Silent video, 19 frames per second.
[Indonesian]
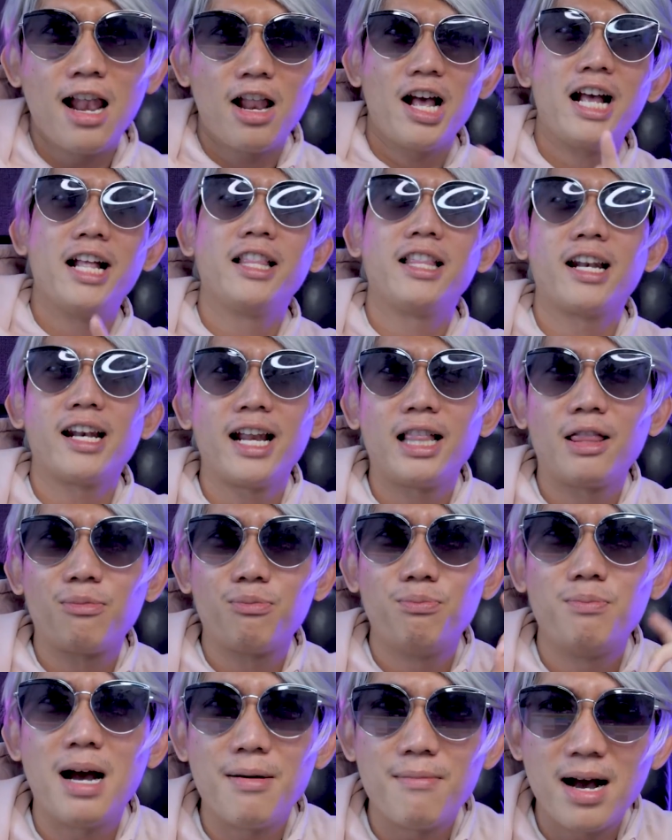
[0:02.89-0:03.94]
halo
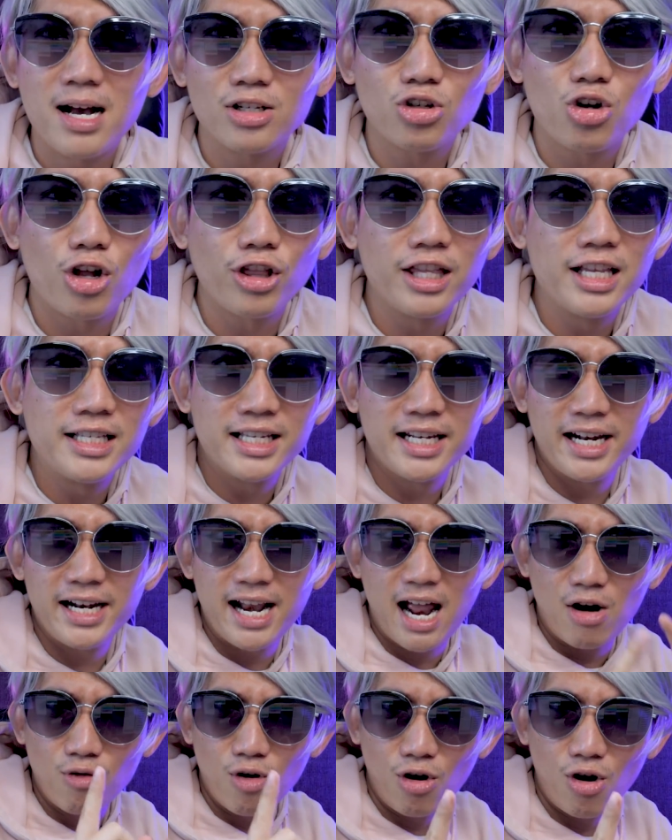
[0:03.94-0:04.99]
internet, Babang Scott di sini
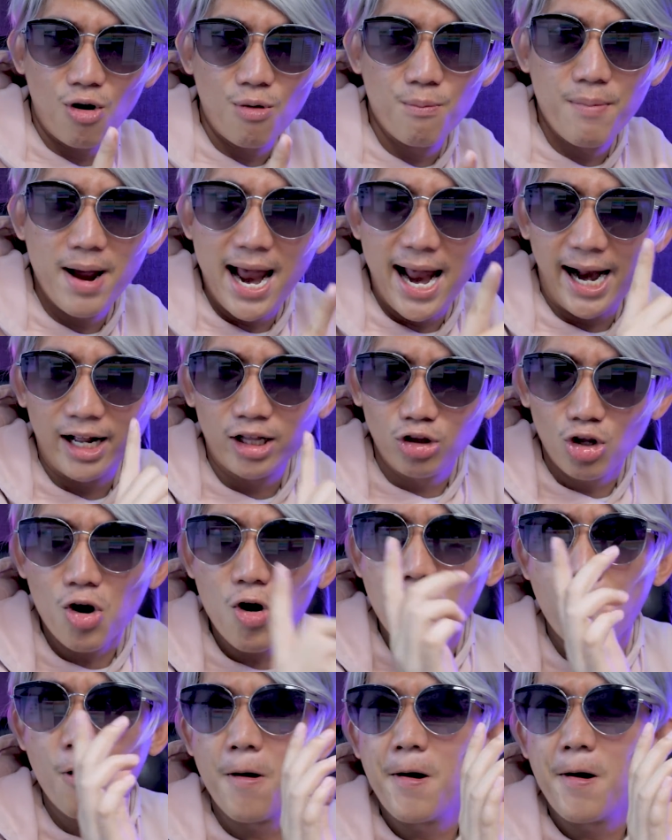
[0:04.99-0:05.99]
dan welcome back to